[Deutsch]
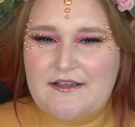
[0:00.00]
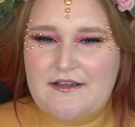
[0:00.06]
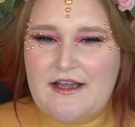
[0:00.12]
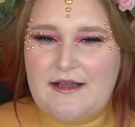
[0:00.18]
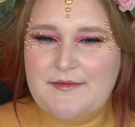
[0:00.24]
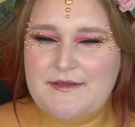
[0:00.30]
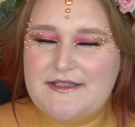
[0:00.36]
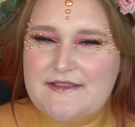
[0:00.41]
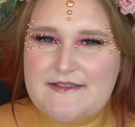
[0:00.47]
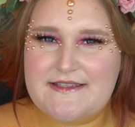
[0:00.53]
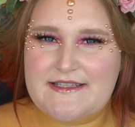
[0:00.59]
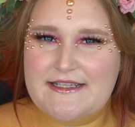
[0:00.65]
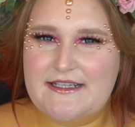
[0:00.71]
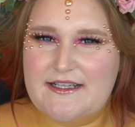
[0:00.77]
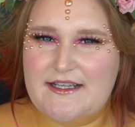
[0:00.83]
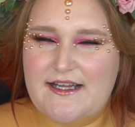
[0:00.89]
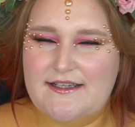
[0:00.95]
Habe ich eine
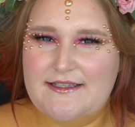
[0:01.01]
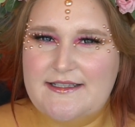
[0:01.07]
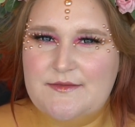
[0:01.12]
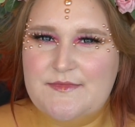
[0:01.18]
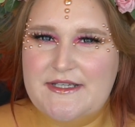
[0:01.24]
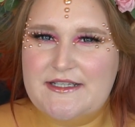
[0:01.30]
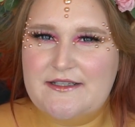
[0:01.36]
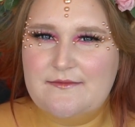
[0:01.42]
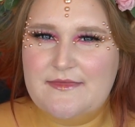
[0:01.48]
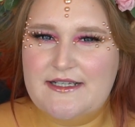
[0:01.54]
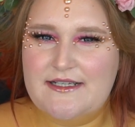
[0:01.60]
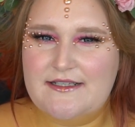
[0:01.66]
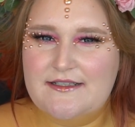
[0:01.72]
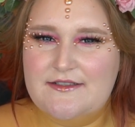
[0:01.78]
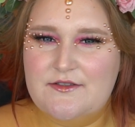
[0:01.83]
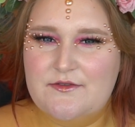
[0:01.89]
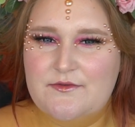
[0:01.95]
Zeit lang gar nicht mehr
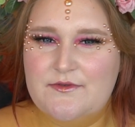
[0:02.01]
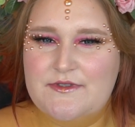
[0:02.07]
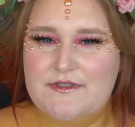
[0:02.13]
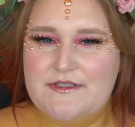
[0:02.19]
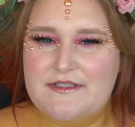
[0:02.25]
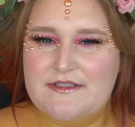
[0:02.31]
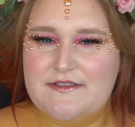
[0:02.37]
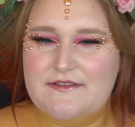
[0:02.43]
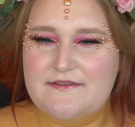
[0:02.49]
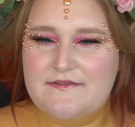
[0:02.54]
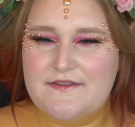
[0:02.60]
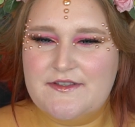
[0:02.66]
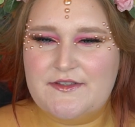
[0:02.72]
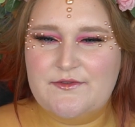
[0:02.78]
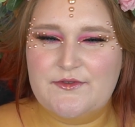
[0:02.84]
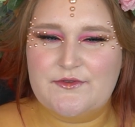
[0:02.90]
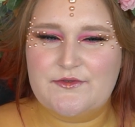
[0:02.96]
gemacht und
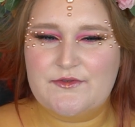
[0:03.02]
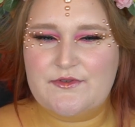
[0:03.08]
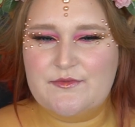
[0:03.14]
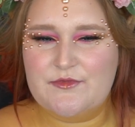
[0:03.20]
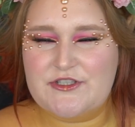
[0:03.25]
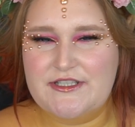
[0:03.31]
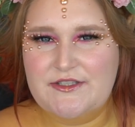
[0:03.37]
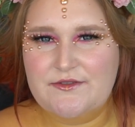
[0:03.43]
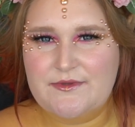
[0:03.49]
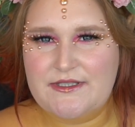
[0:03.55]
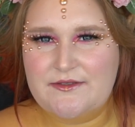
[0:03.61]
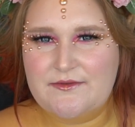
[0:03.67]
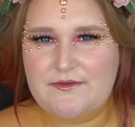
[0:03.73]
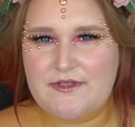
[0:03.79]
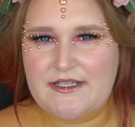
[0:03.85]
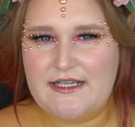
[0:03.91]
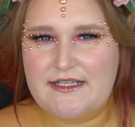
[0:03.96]
es nur so zum Shizuin
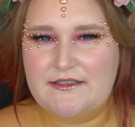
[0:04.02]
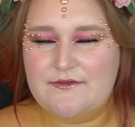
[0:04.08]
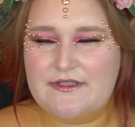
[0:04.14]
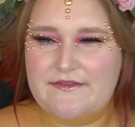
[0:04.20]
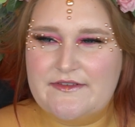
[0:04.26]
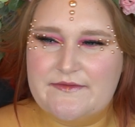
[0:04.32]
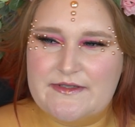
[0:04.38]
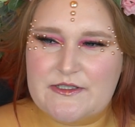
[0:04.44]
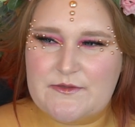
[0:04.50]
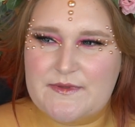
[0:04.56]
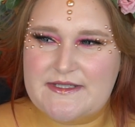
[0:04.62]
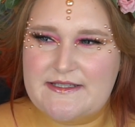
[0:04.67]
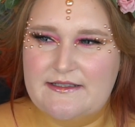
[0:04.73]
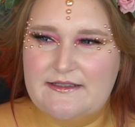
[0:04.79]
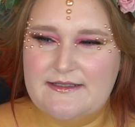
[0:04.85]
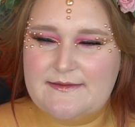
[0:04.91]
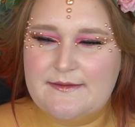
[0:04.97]
hochgeladen oder wenn was
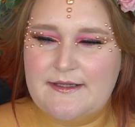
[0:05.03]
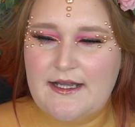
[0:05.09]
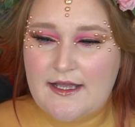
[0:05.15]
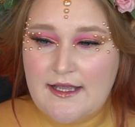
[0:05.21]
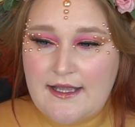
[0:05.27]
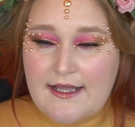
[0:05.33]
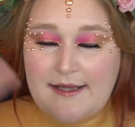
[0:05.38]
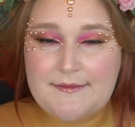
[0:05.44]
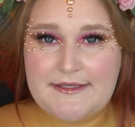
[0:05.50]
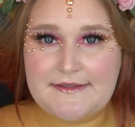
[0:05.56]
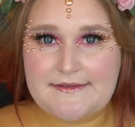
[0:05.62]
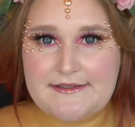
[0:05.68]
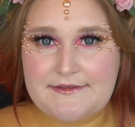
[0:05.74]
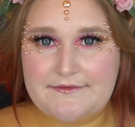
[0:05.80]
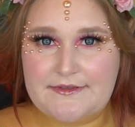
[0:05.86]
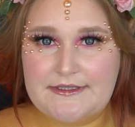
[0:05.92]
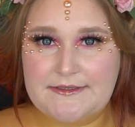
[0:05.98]
Spezielles war. Aber hier
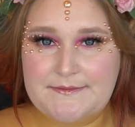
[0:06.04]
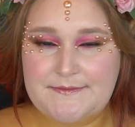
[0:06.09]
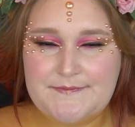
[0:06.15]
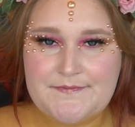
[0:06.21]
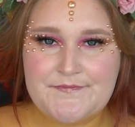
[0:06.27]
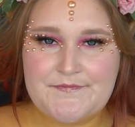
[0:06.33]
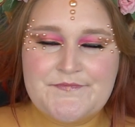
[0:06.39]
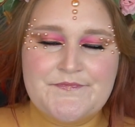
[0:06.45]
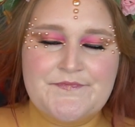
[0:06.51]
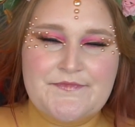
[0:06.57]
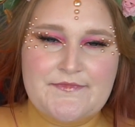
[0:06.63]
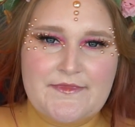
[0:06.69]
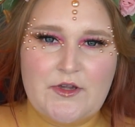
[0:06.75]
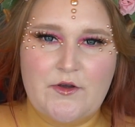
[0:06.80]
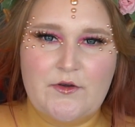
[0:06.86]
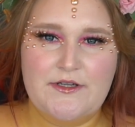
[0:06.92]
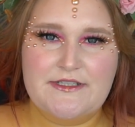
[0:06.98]
sind wir.
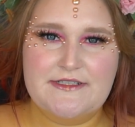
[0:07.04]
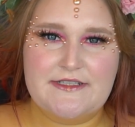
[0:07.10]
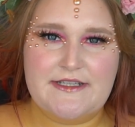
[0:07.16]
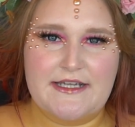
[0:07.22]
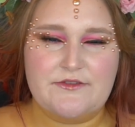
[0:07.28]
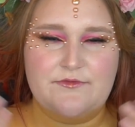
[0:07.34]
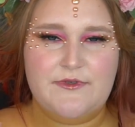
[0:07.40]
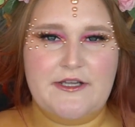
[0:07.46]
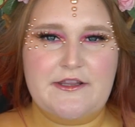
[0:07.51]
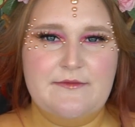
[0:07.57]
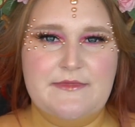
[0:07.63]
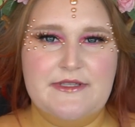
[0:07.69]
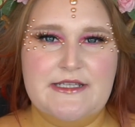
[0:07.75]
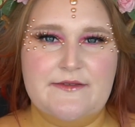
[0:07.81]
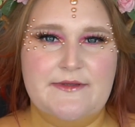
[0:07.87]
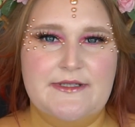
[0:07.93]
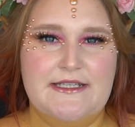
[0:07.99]
Heute Get Ready
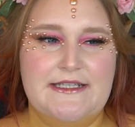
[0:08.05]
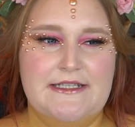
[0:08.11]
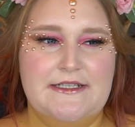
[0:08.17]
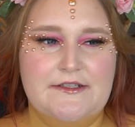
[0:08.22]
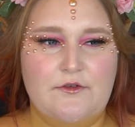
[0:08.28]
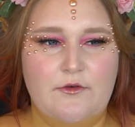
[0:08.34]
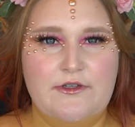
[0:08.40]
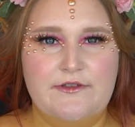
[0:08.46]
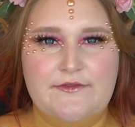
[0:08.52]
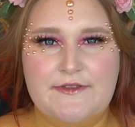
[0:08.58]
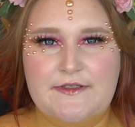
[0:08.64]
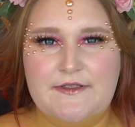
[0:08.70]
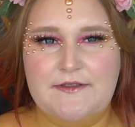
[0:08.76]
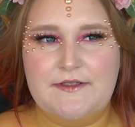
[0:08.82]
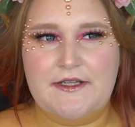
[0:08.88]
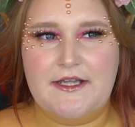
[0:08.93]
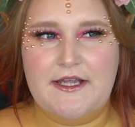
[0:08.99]
With Me in der Gold
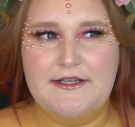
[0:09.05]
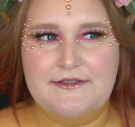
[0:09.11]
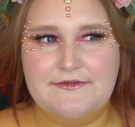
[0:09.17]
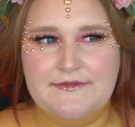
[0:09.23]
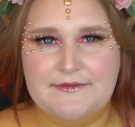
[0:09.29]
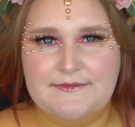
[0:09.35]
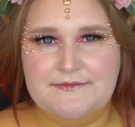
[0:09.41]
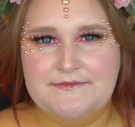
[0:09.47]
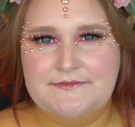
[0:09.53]
11